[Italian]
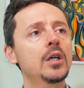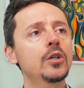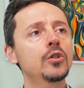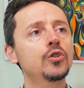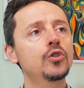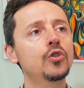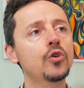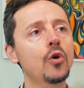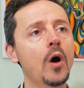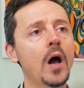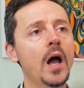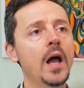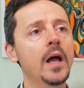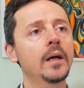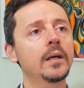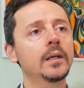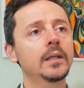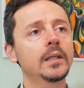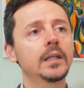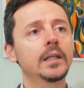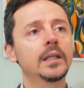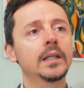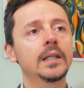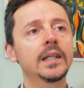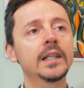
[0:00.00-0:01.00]
cioè
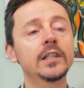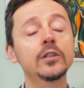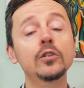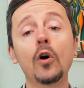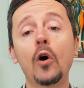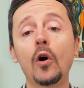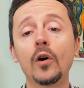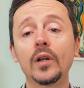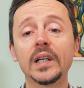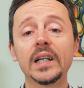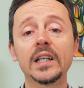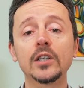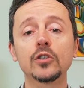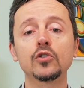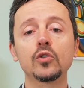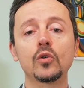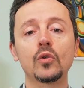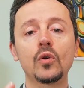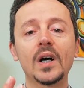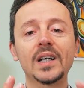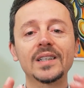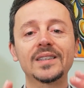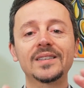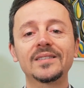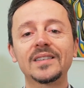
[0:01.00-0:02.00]
le donne
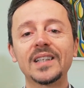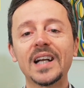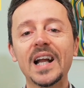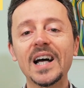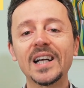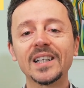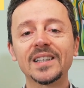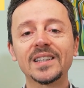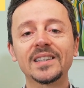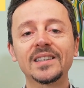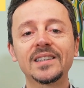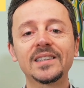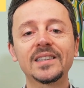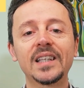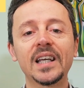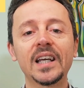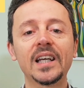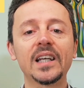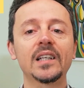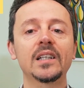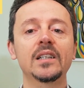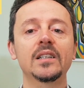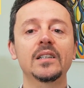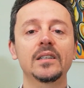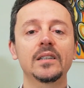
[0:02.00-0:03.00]
sono
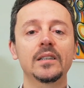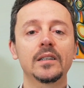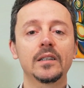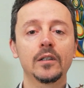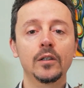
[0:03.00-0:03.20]
attratte